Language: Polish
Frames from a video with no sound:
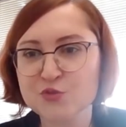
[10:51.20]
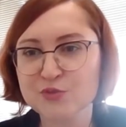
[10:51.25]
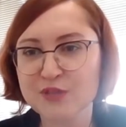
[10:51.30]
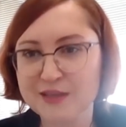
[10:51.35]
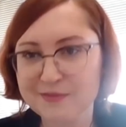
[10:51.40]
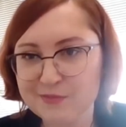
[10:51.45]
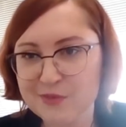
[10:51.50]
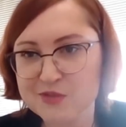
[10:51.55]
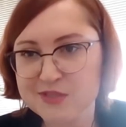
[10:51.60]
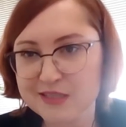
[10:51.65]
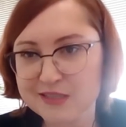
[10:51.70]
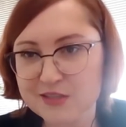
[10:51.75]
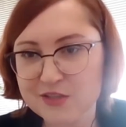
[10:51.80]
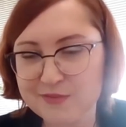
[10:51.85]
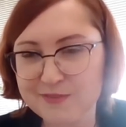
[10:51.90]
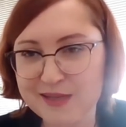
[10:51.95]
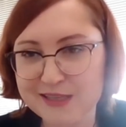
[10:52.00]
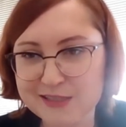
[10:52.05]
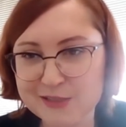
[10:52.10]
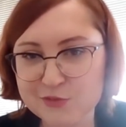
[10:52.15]
wiesz, tutaj
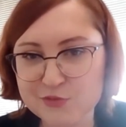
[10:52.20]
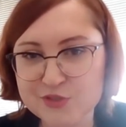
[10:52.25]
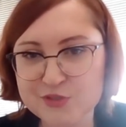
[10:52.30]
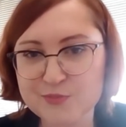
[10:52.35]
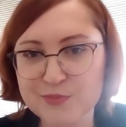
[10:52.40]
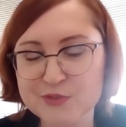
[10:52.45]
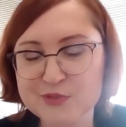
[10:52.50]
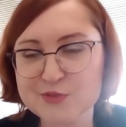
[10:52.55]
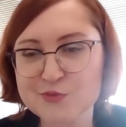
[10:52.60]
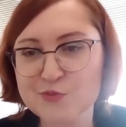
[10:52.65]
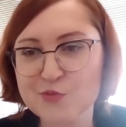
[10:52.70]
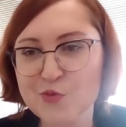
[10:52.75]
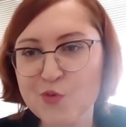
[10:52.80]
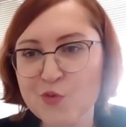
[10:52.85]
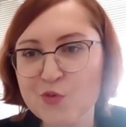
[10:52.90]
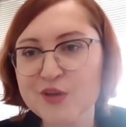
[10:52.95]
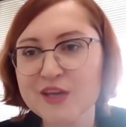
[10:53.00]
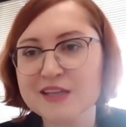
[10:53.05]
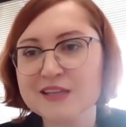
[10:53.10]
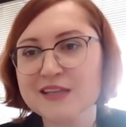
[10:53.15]
Mossad normalnie ludzi
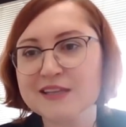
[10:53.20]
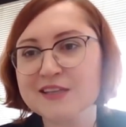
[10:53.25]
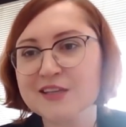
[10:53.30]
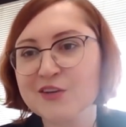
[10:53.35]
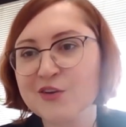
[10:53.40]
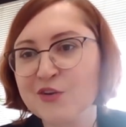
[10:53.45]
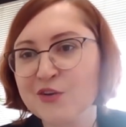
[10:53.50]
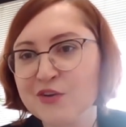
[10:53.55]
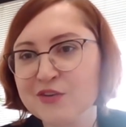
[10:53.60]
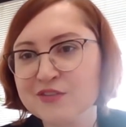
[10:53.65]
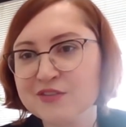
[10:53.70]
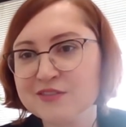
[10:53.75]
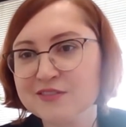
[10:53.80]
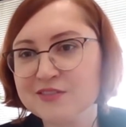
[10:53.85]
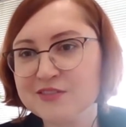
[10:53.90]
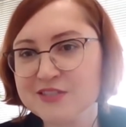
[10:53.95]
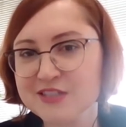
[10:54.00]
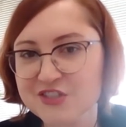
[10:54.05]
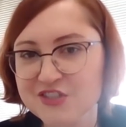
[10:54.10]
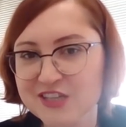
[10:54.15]
podsłuchuje, dlatego
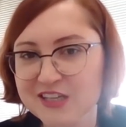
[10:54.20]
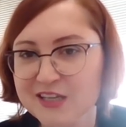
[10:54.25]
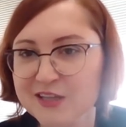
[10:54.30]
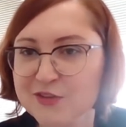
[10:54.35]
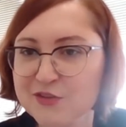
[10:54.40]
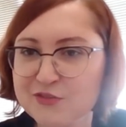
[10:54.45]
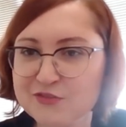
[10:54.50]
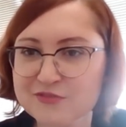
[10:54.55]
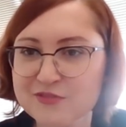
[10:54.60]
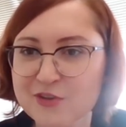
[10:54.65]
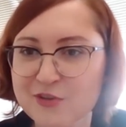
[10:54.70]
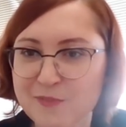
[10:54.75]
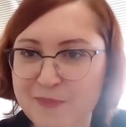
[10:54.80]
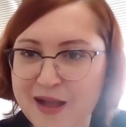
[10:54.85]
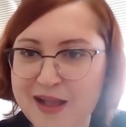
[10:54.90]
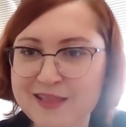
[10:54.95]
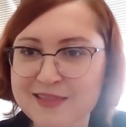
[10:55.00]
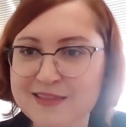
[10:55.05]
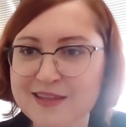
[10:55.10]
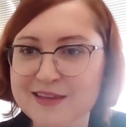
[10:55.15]
to jest też takie no,
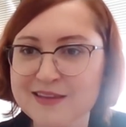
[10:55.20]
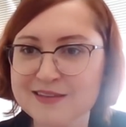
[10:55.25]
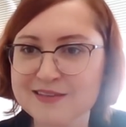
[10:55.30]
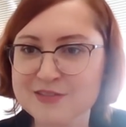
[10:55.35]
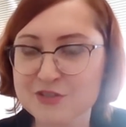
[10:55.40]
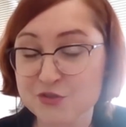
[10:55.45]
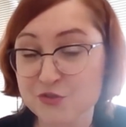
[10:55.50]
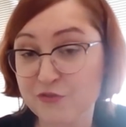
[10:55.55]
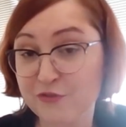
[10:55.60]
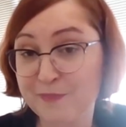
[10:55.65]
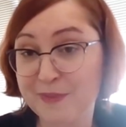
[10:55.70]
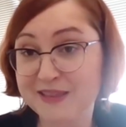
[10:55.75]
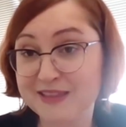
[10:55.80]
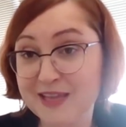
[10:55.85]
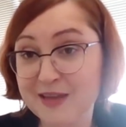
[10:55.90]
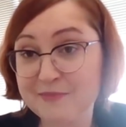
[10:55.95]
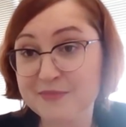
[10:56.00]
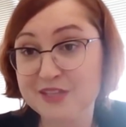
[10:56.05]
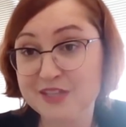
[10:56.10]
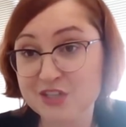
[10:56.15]
normalne i zresztą w
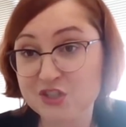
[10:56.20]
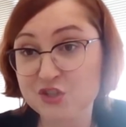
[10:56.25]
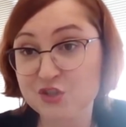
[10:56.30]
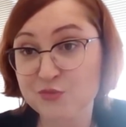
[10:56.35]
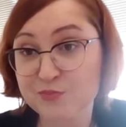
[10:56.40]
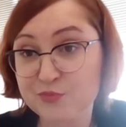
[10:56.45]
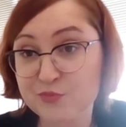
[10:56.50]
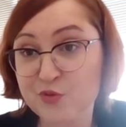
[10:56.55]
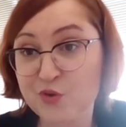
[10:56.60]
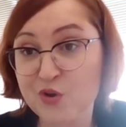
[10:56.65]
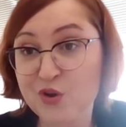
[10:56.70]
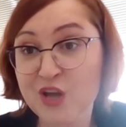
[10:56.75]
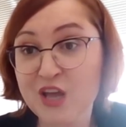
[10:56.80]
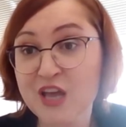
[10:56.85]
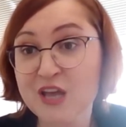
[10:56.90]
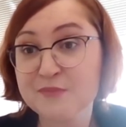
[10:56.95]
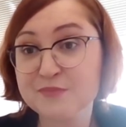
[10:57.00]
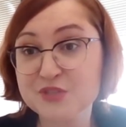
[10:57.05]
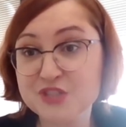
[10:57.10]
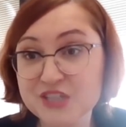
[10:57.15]
pandemii też to
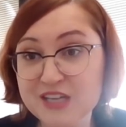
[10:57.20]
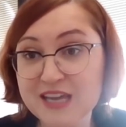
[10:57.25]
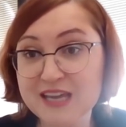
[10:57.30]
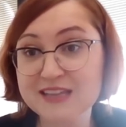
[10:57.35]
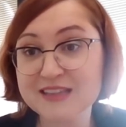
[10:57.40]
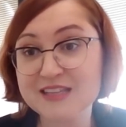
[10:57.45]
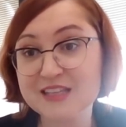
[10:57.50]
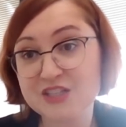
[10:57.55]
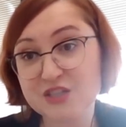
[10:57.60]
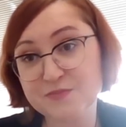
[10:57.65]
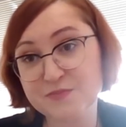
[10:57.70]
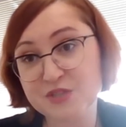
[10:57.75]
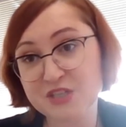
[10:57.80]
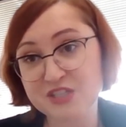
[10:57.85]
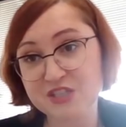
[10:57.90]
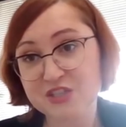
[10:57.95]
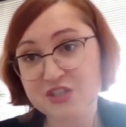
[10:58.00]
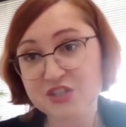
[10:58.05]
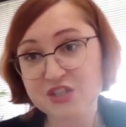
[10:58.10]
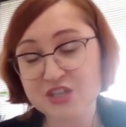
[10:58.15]
było przyjęte, że
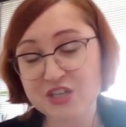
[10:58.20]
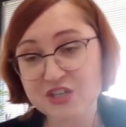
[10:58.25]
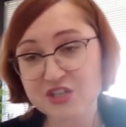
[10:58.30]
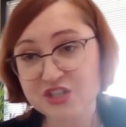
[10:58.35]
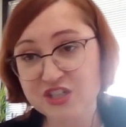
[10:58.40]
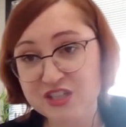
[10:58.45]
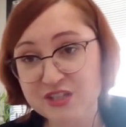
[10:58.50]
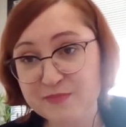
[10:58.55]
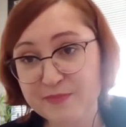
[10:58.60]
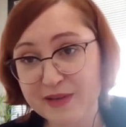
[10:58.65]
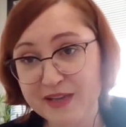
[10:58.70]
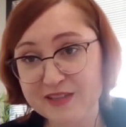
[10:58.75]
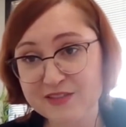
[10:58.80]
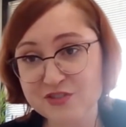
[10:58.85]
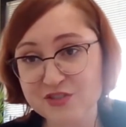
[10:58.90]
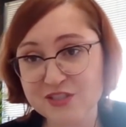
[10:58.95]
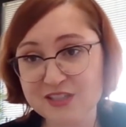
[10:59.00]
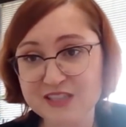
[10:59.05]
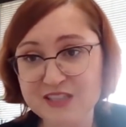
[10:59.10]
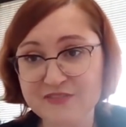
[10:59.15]
przecież Shin
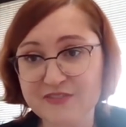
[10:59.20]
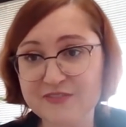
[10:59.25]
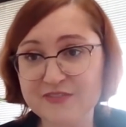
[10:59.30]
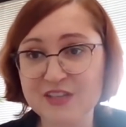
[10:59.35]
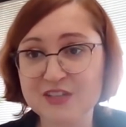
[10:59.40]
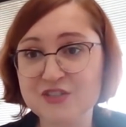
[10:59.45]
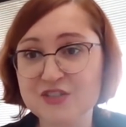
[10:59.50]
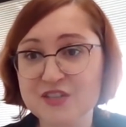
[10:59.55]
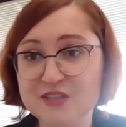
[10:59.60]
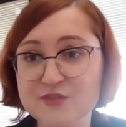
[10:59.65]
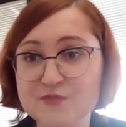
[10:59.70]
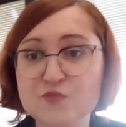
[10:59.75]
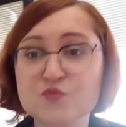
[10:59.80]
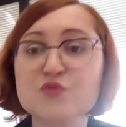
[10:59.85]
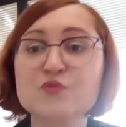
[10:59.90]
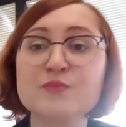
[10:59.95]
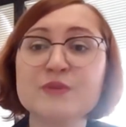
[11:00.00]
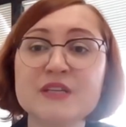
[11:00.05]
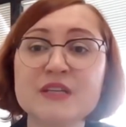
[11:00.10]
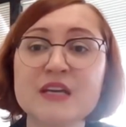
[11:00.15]
Bet, czyli te wewnętrzne
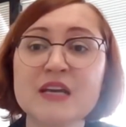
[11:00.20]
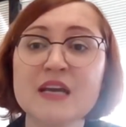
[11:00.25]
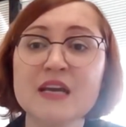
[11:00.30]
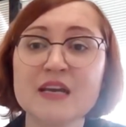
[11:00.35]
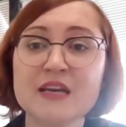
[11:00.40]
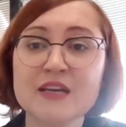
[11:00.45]
służby